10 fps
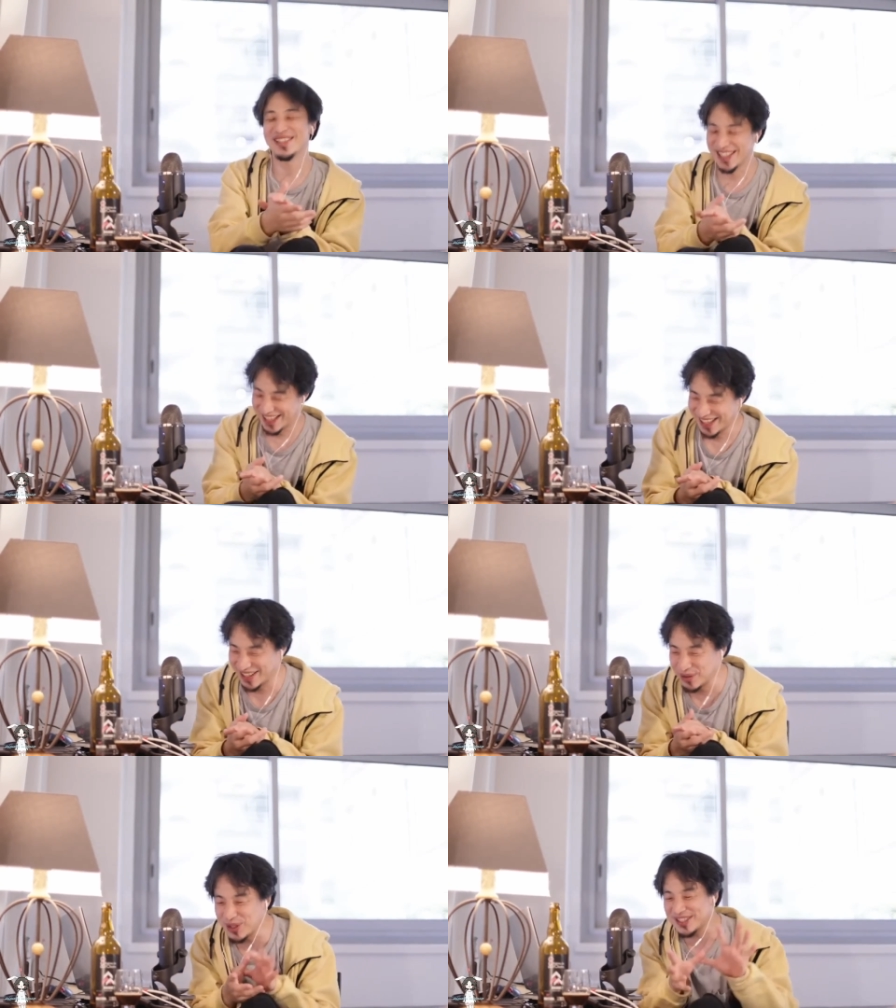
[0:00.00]
ね、あ
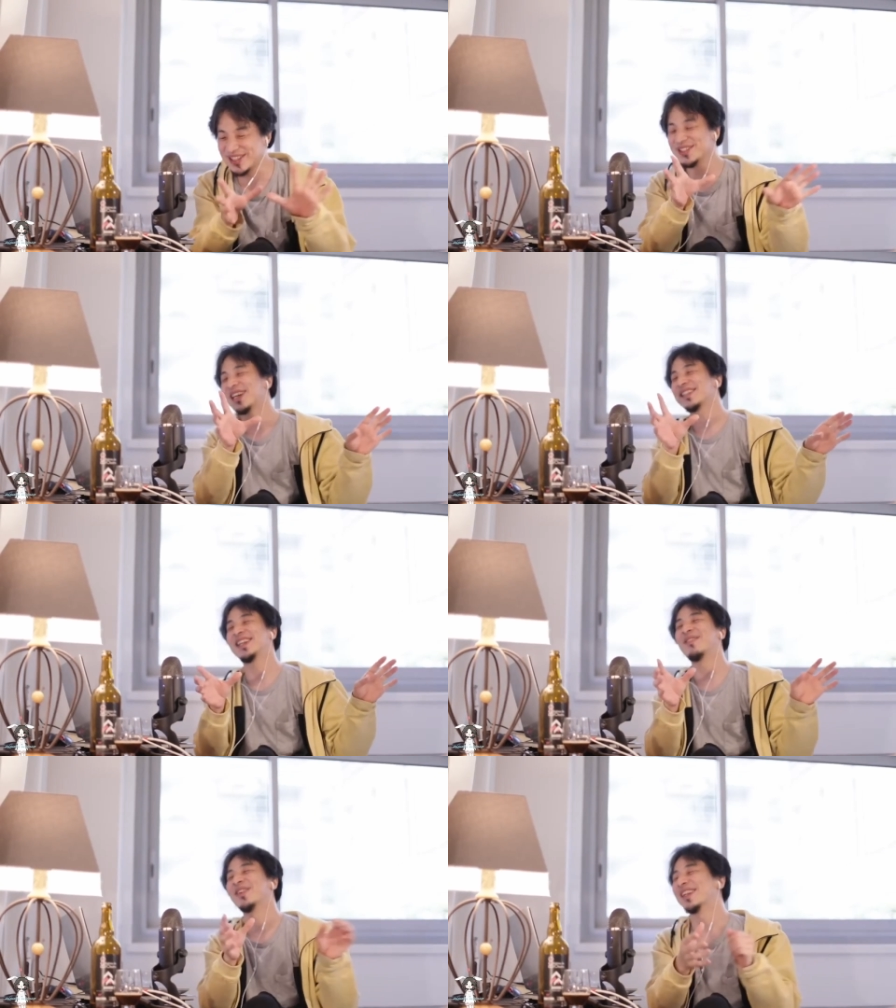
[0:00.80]
の、これ数学的
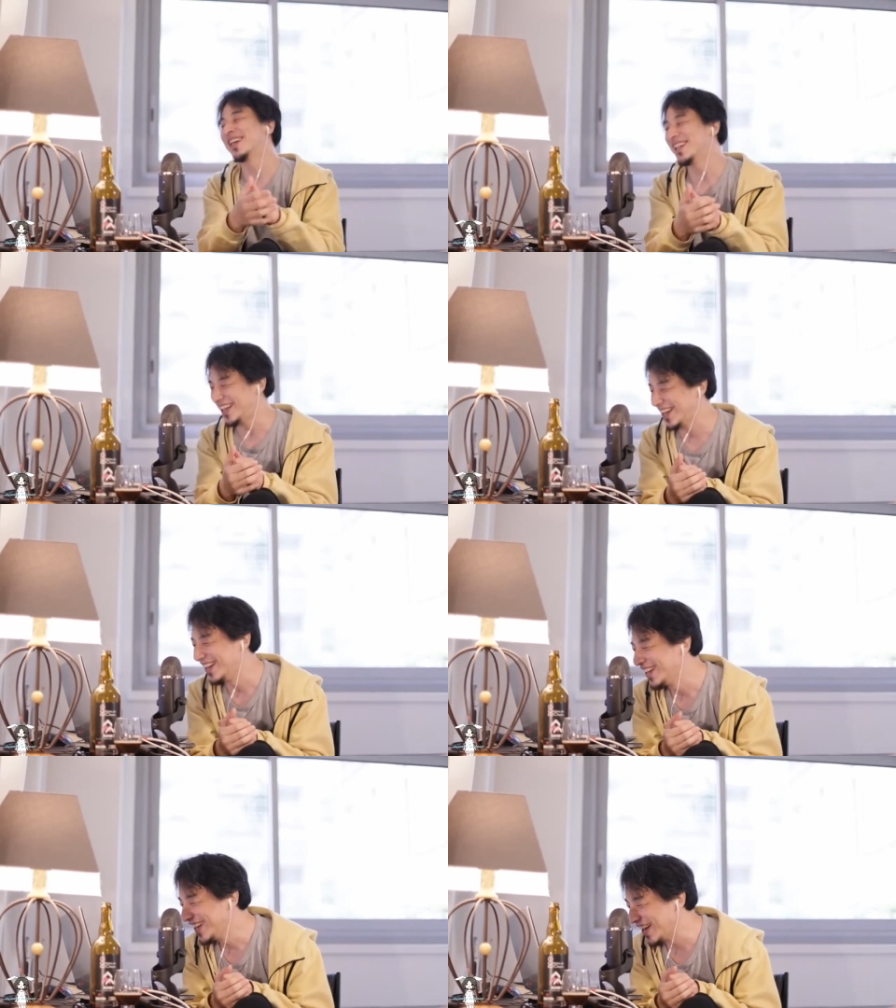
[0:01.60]
な問題で、
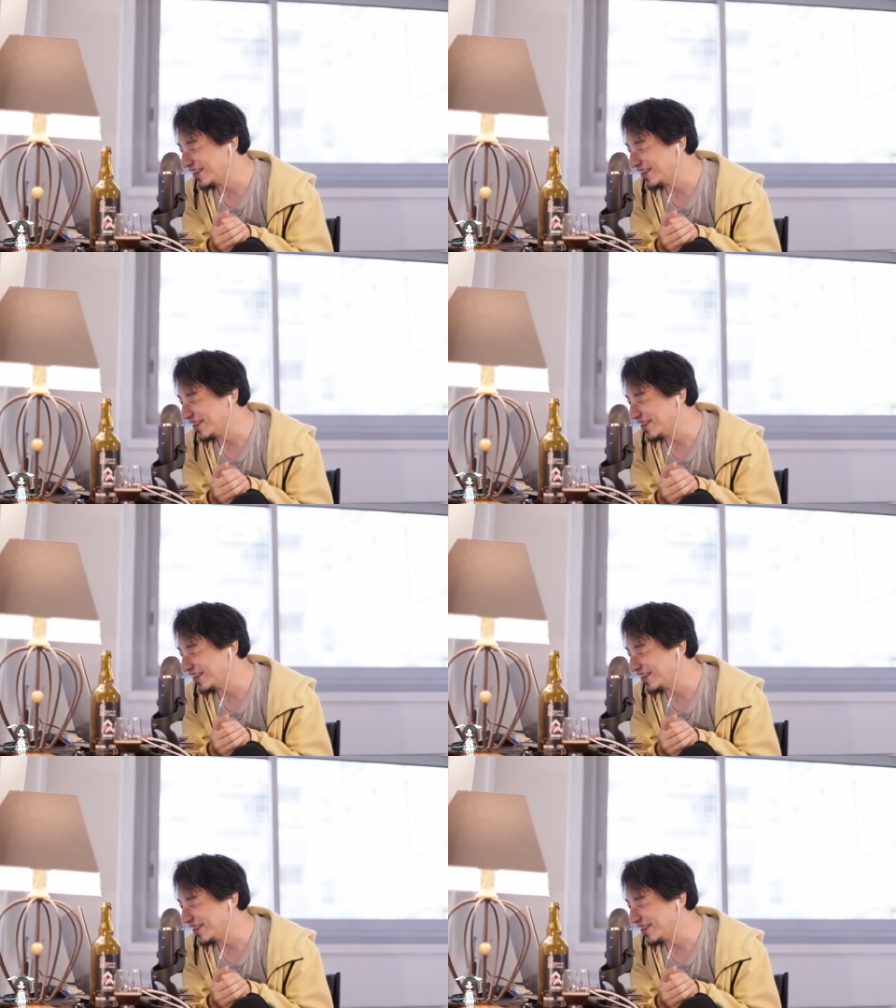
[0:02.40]
あ